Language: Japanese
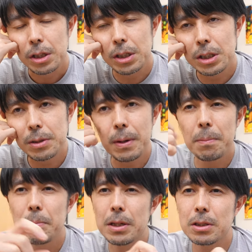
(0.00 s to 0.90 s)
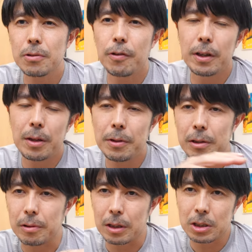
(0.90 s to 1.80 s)
一番ベースの
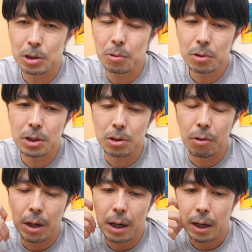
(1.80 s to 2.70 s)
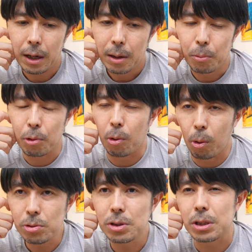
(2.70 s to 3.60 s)
ファンダメンタルとか基礎の基礎はも
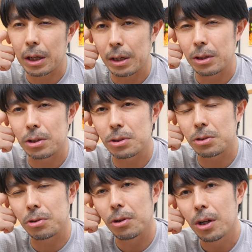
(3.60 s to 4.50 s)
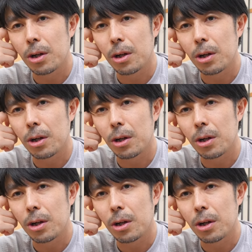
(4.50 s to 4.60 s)
う音声なんですよ。